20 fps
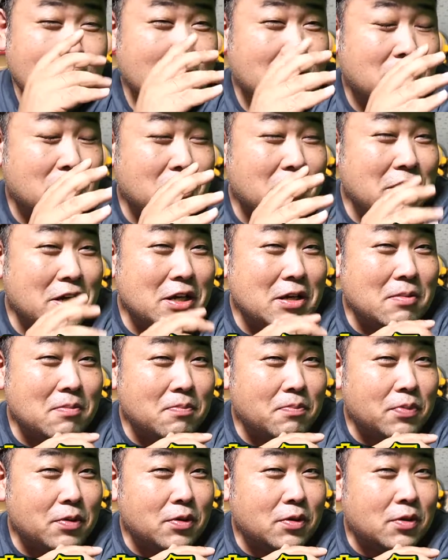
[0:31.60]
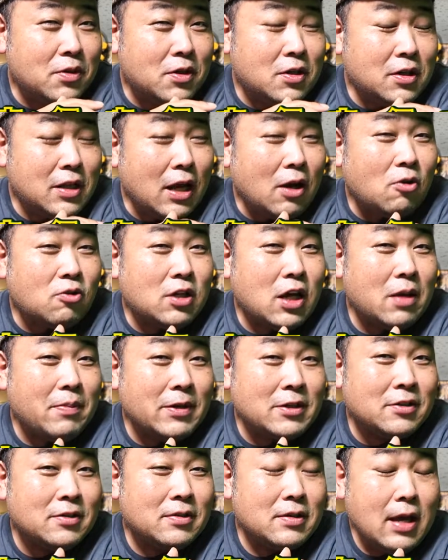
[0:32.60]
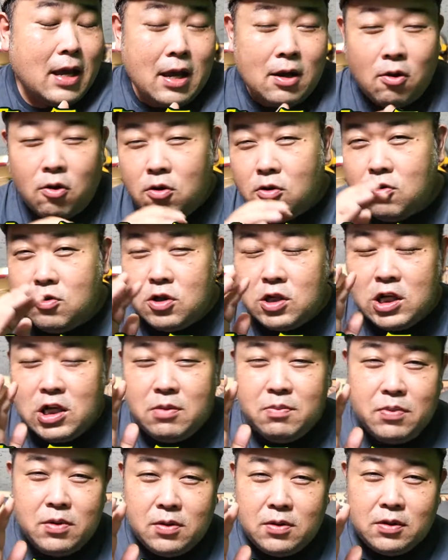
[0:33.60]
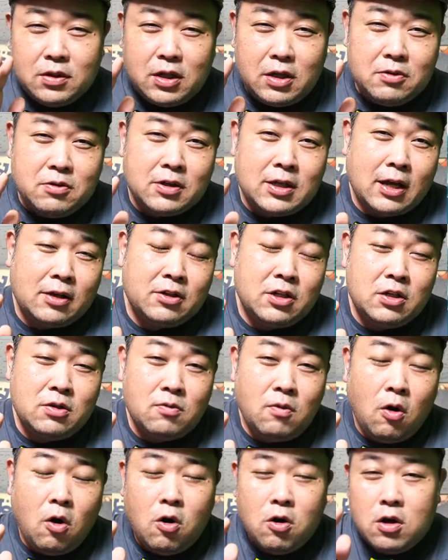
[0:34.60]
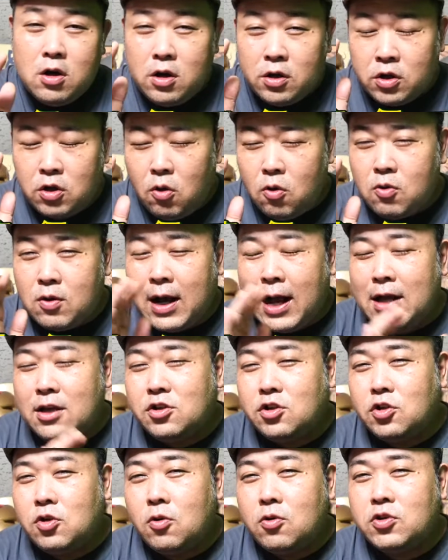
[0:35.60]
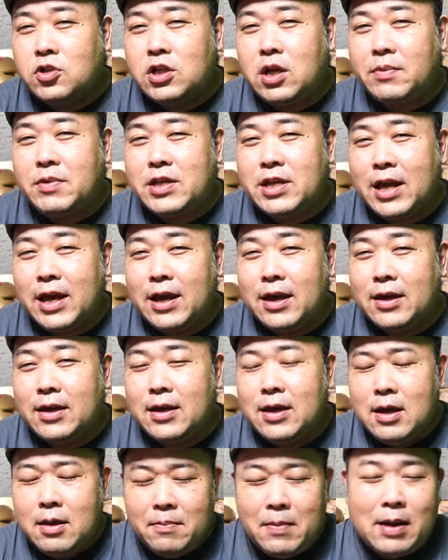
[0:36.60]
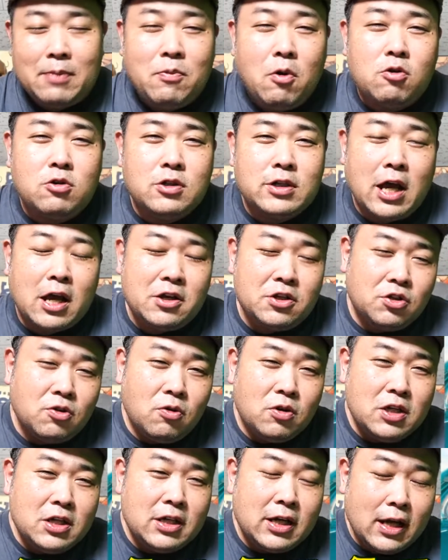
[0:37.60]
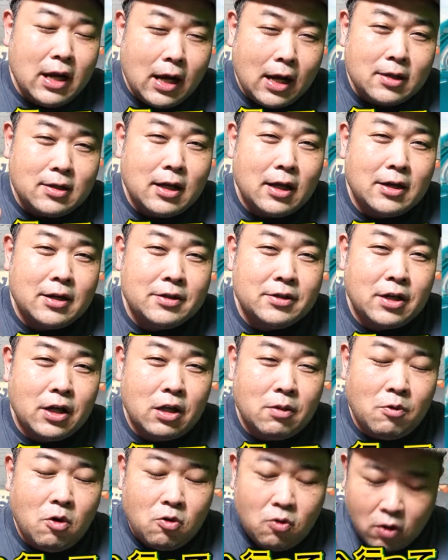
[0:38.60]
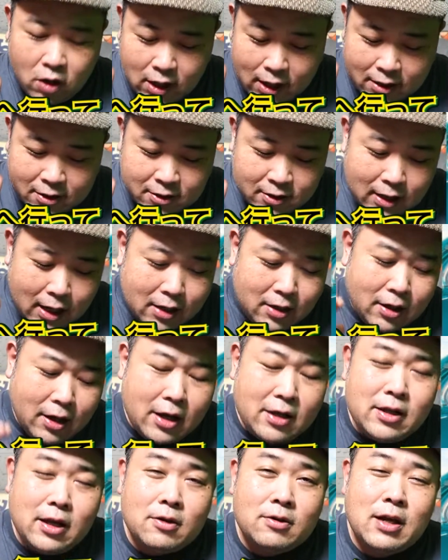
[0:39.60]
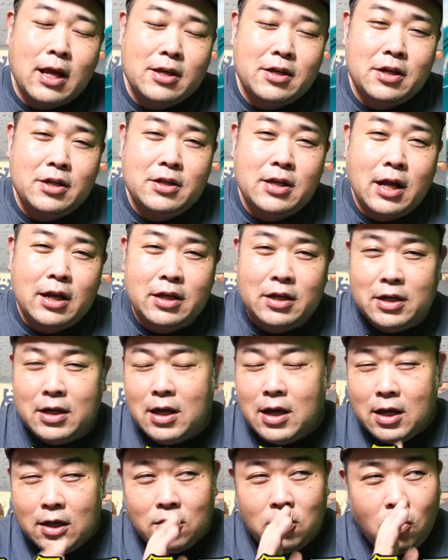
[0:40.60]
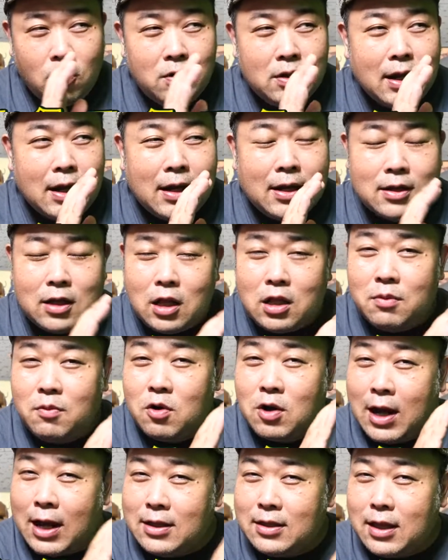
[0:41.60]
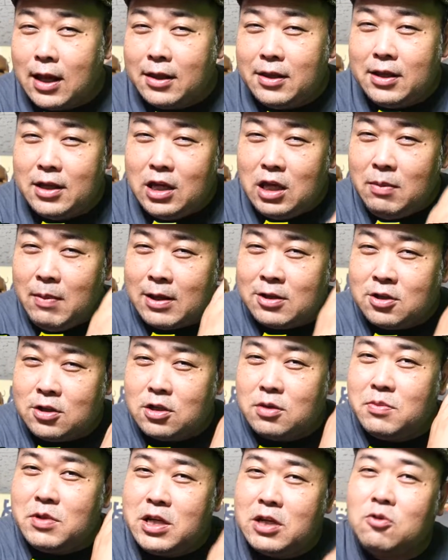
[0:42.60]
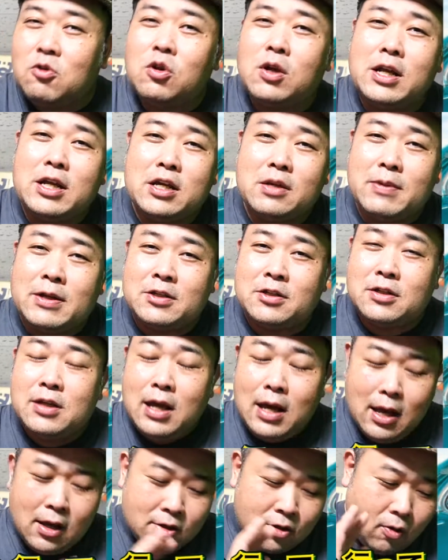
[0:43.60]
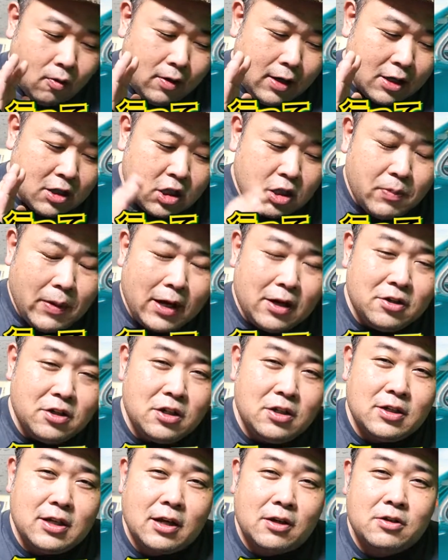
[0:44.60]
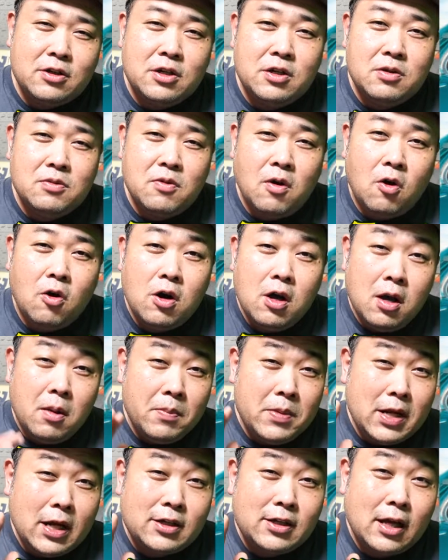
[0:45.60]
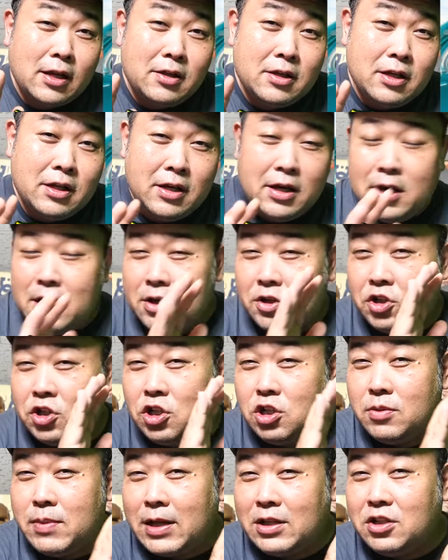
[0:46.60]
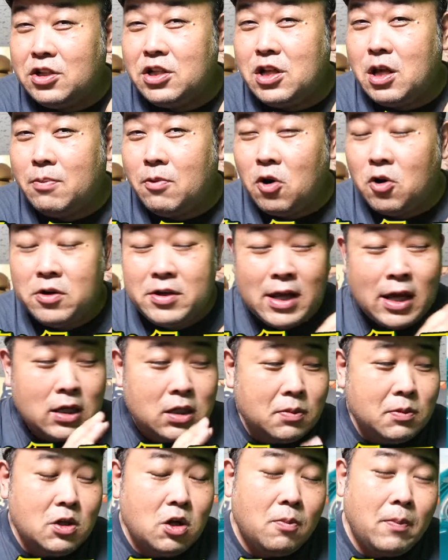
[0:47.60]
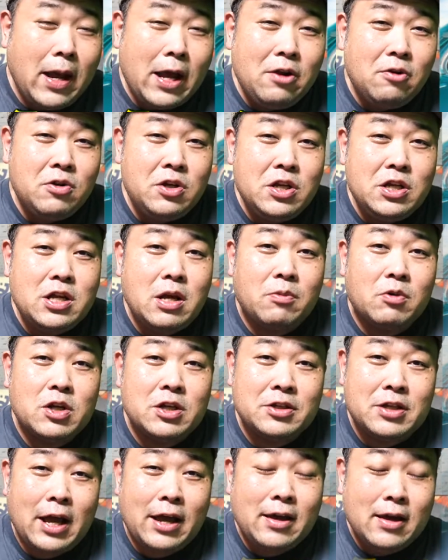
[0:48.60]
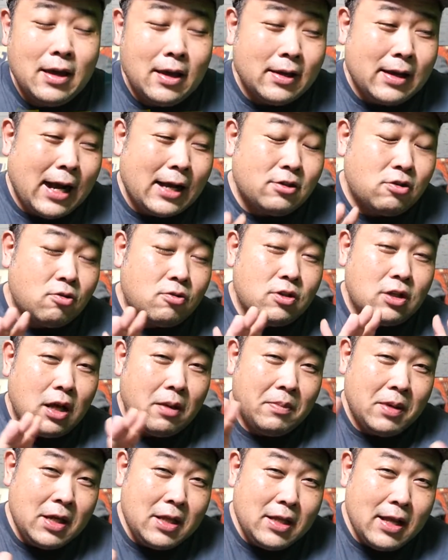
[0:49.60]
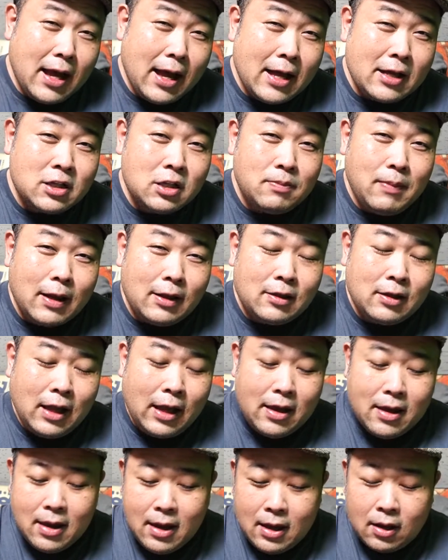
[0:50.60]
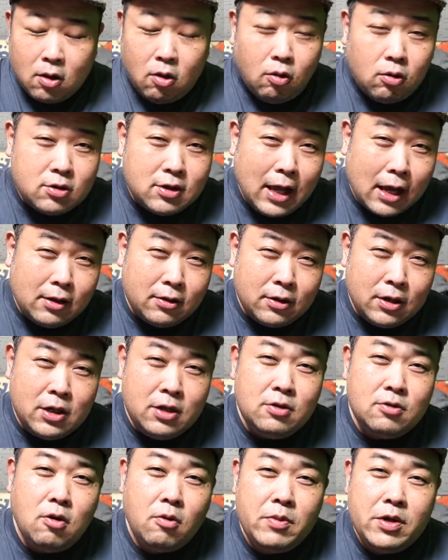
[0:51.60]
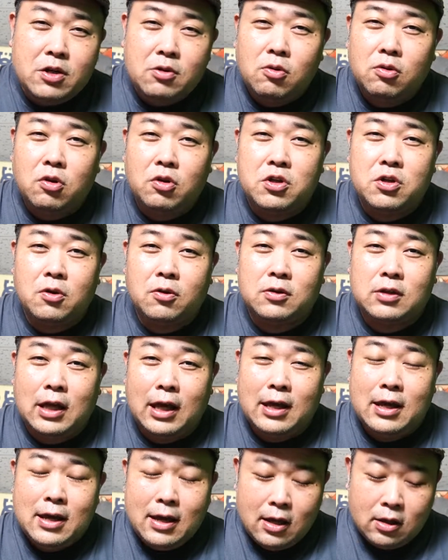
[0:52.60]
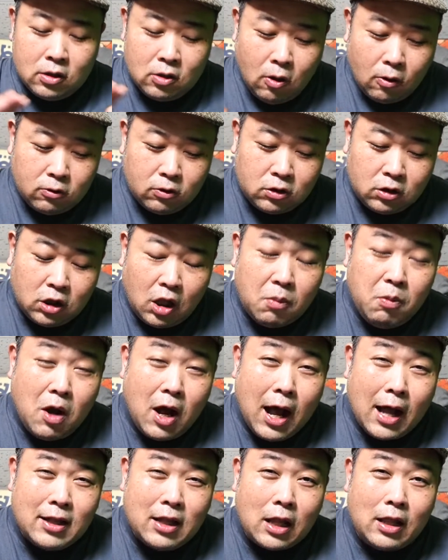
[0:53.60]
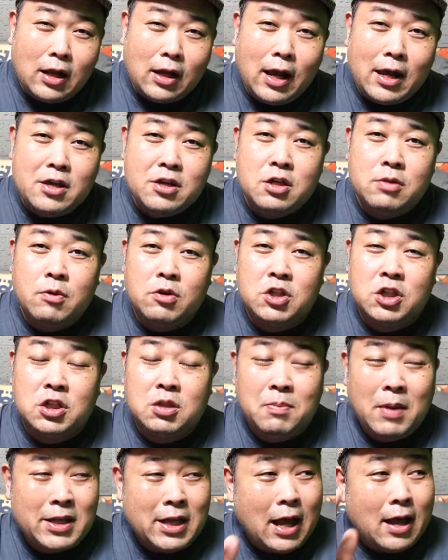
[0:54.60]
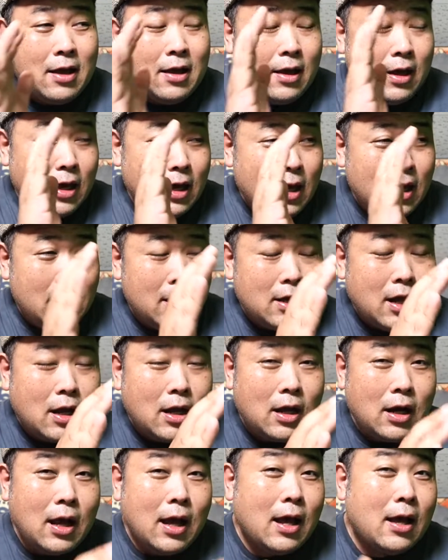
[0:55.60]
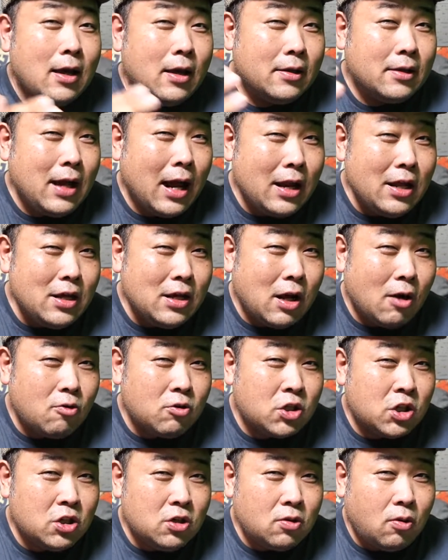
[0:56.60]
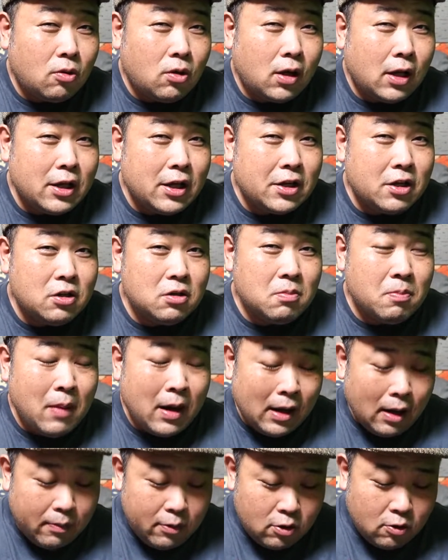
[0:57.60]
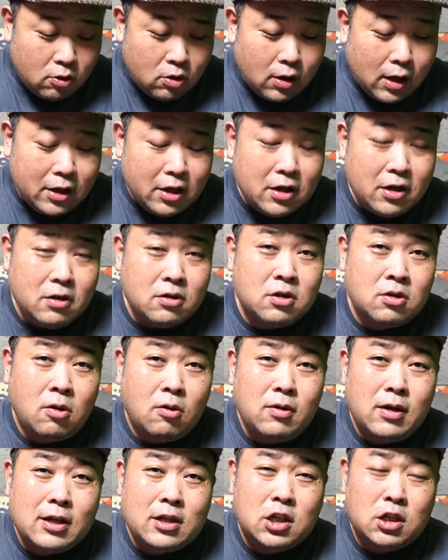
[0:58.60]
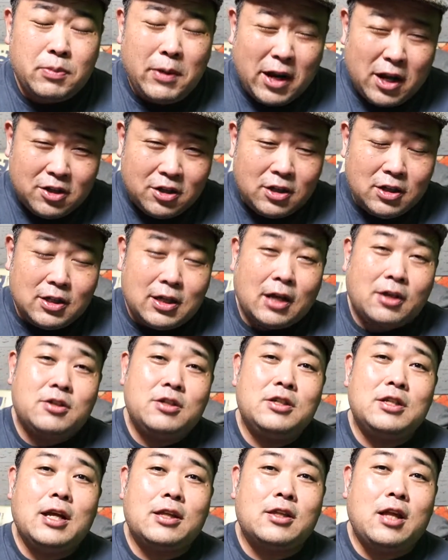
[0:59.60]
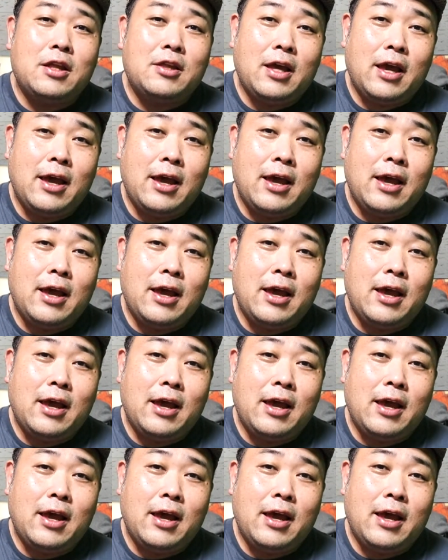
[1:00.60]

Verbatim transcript: グリーンブックでございます。このグリーンブックっていう作品を今日鑑賞してみて、僕劇場に行けなかったんですけれども、これがTSUTAYAでレンタル解禁になり、どんな方でも簡単に今すぐ見ることができます。そんな素晴らしい作品を皆さんに週末にでも、休みの前の日にでもですね、家族でみんな集まって、この作品を見ることによって、とっても温かい気持ち、また映画から何かを知ることができる、学ぶことができる、そんな素晴らしい作品だったん